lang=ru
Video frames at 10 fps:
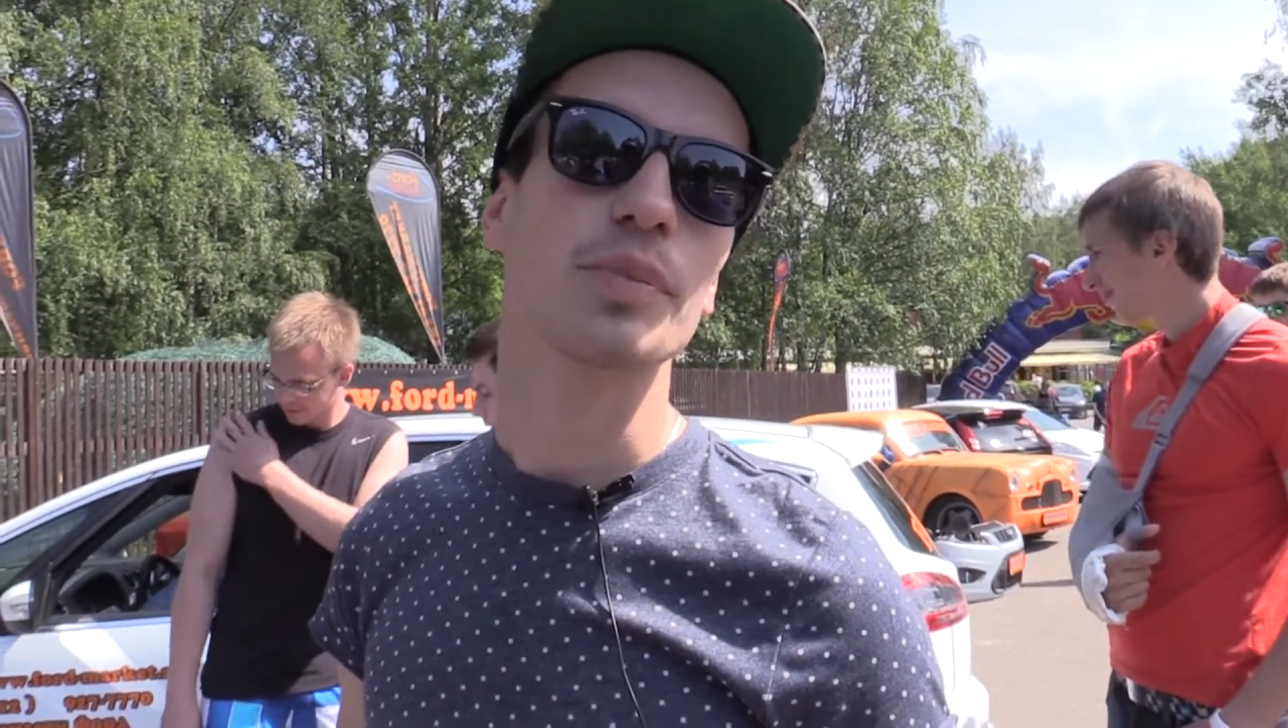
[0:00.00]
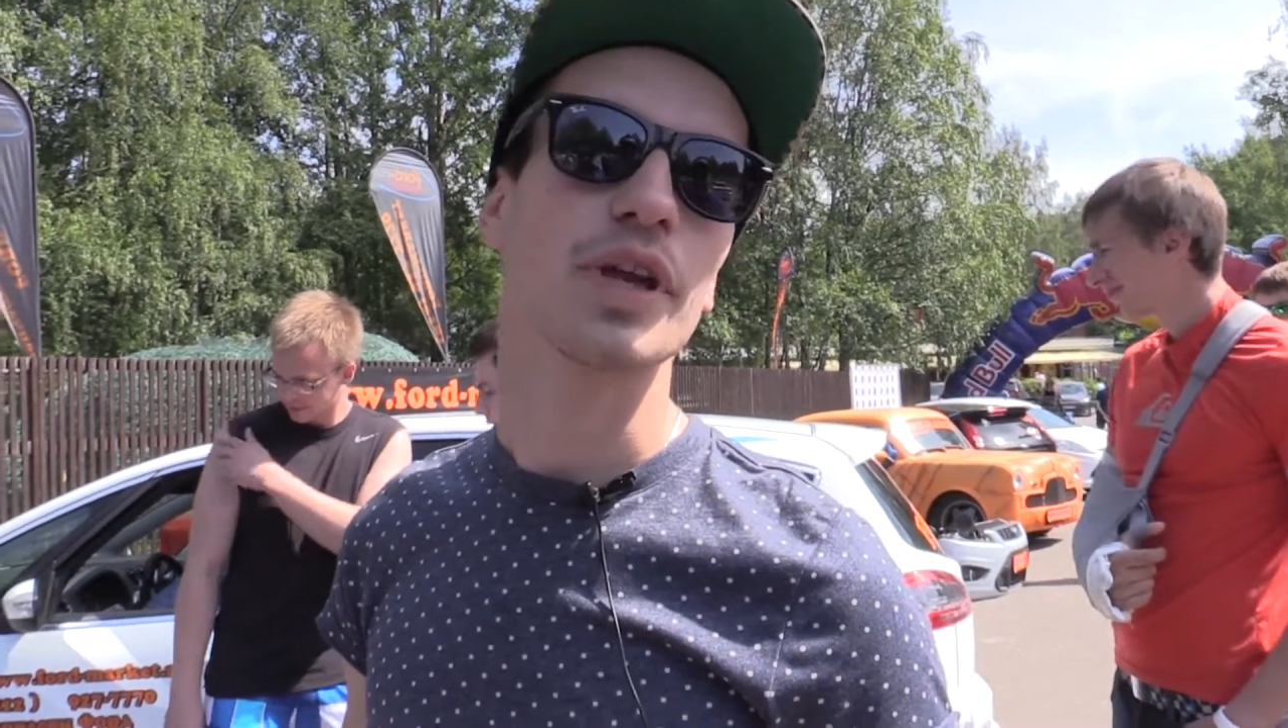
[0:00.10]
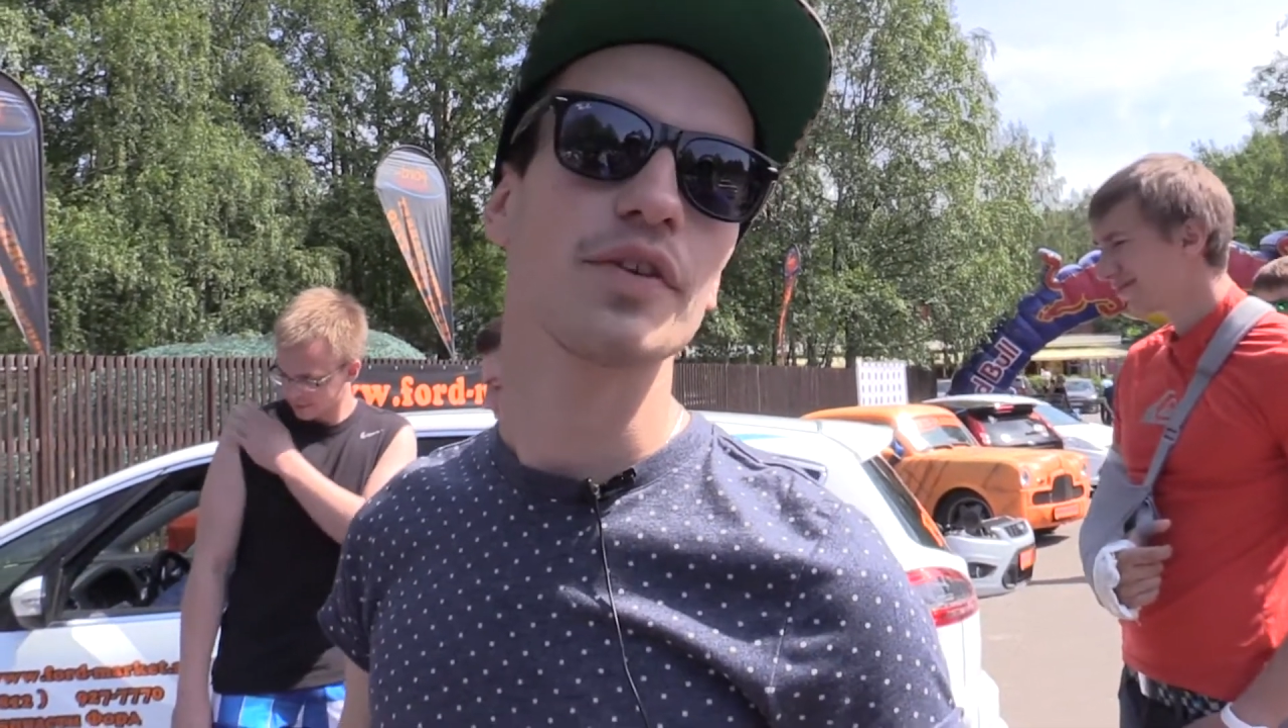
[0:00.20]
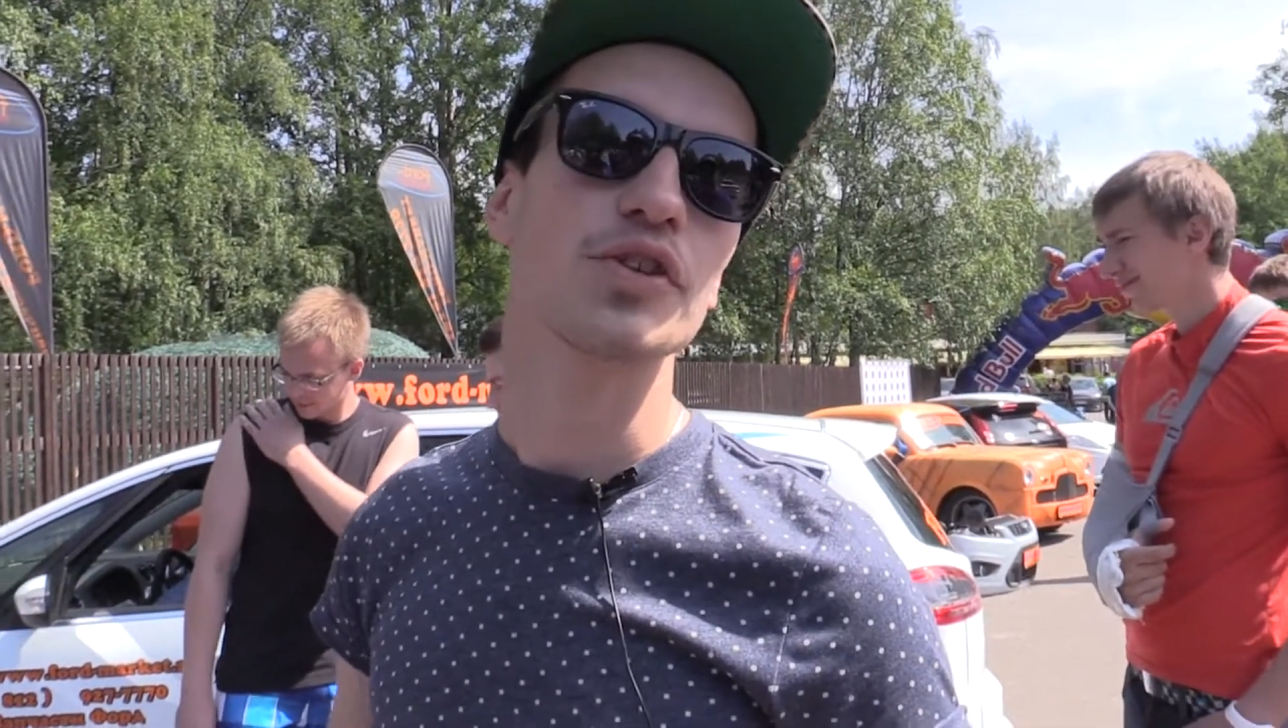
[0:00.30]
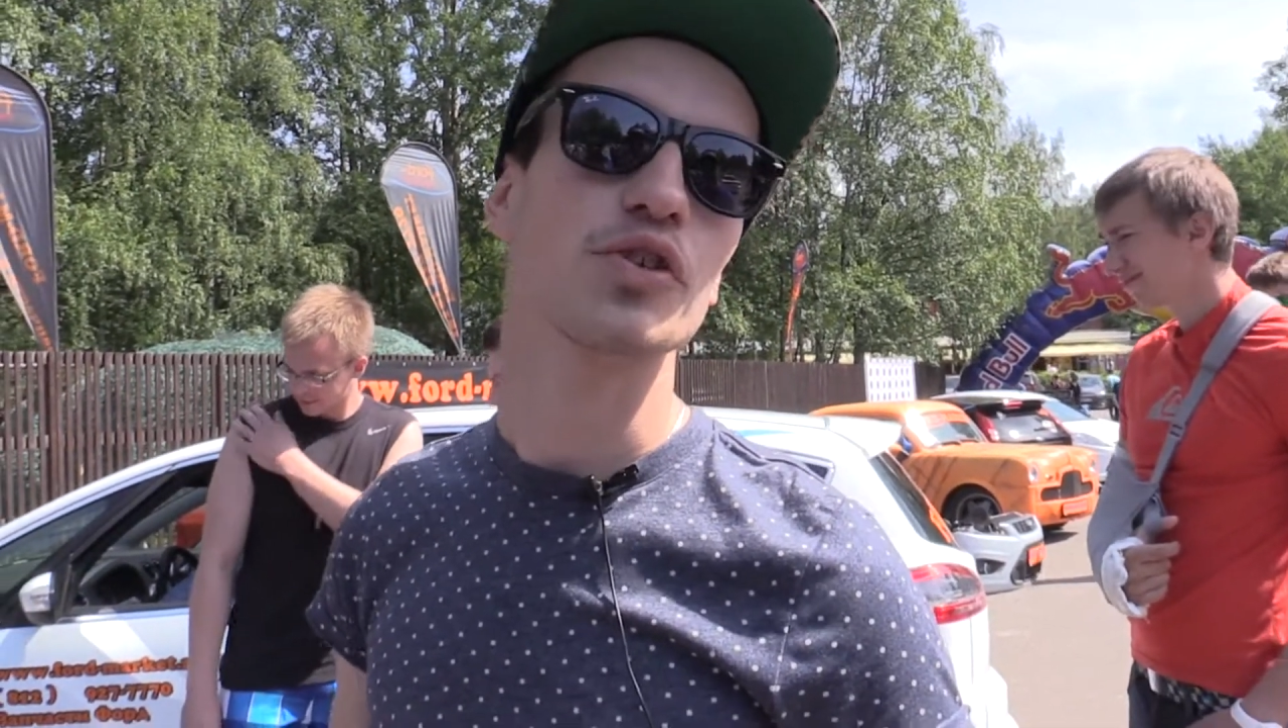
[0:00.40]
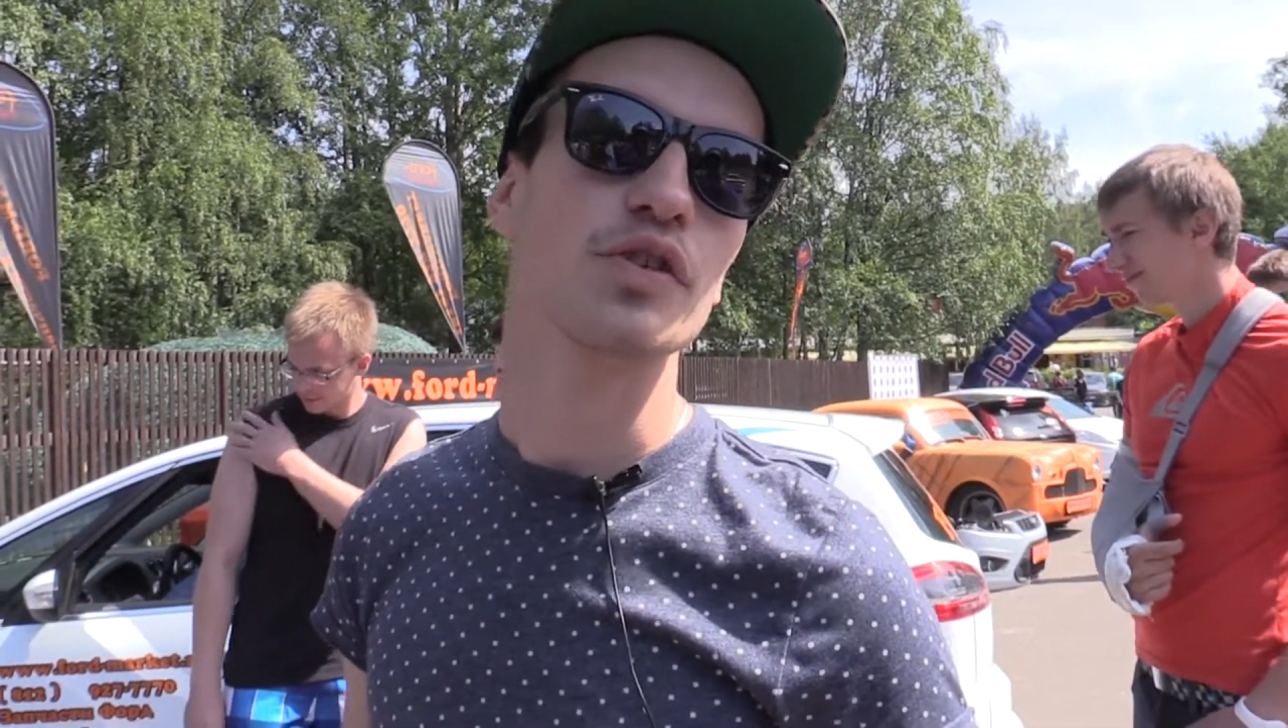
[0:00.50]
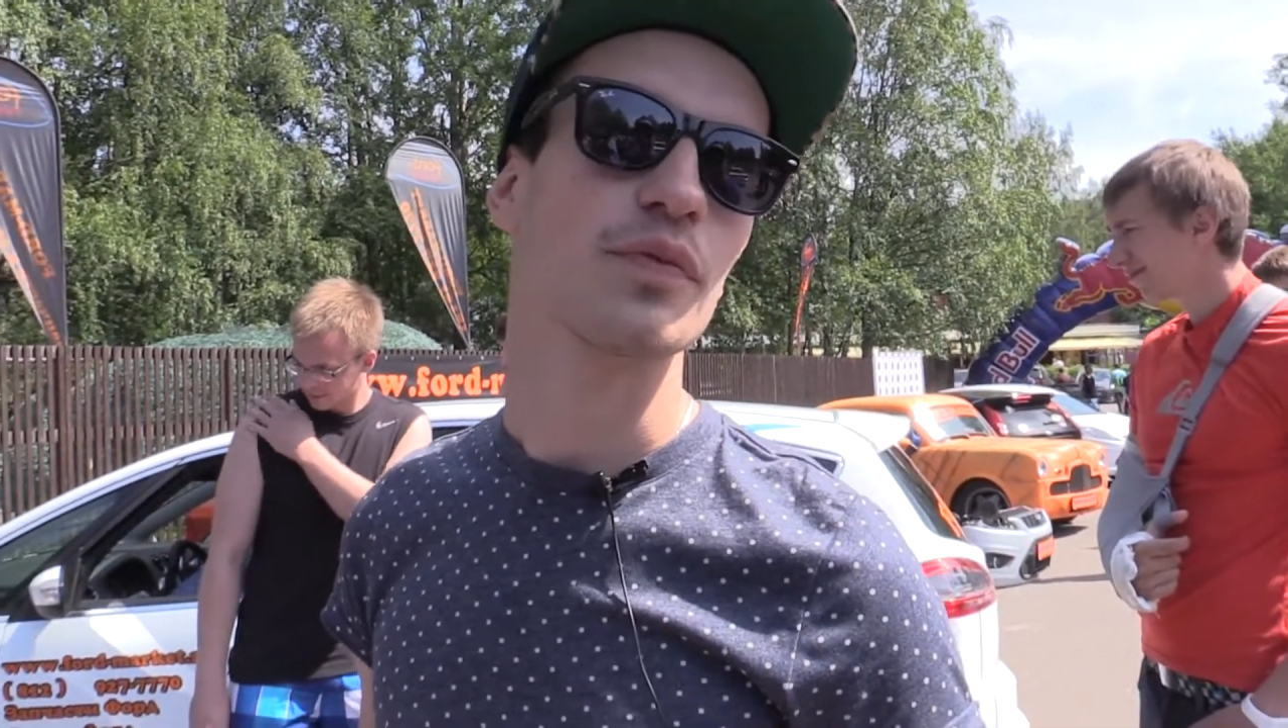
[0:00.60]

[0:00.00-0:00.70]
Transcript: обновить ее